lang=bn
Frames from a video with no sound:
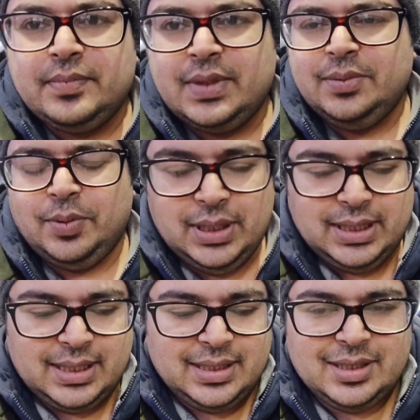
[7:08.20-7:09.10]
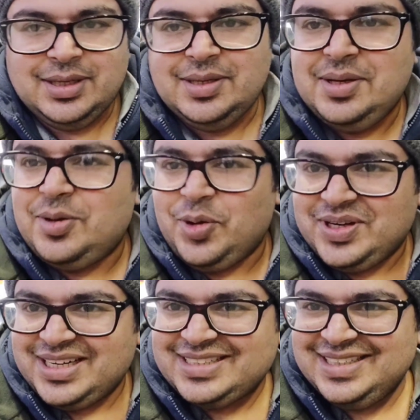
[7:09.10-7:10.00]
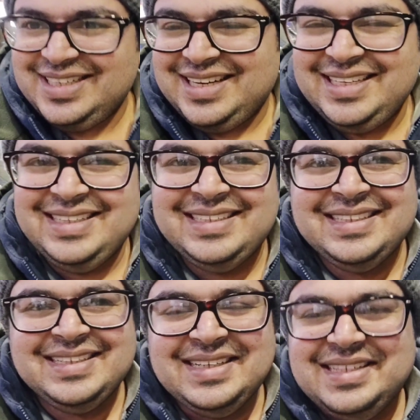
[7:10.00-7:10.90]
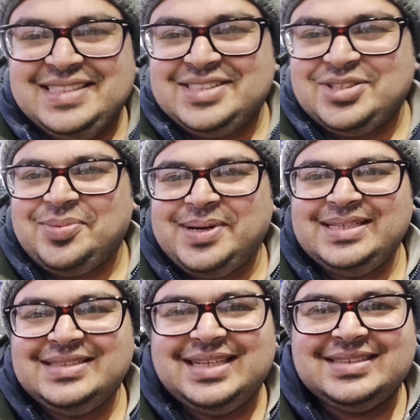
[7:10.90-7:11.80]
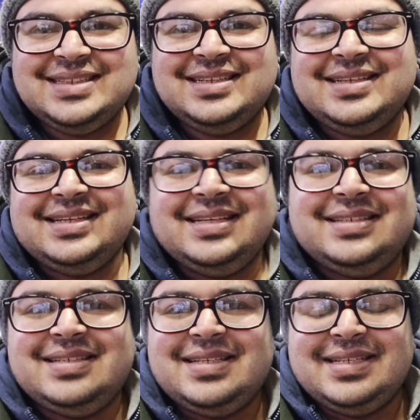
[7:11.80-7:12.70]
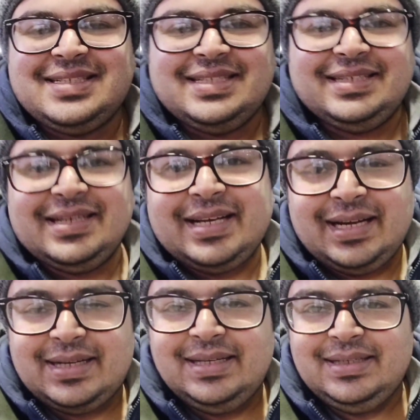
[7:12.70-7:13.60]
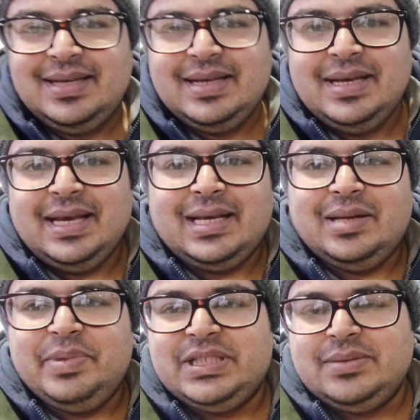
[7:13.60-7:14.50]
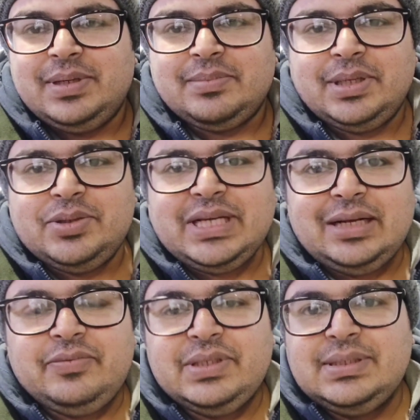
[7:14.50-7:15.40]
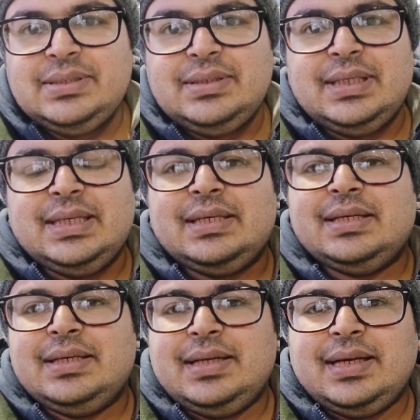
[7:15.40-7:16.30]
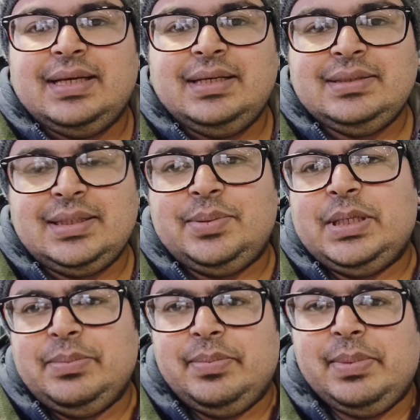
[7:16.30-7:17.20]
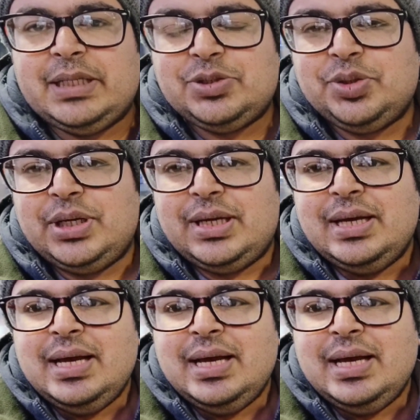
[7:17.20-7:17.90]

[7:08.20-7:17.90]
কি বলে এখানে কন্ট্রাক্টার নাই সবাই যার যার টিকিট শেষে কাটে এখানে বেশিরভাগ মানুষ অ্যাডভান্স টিকিট কেটে রাখে তার মানে বাৎসরিক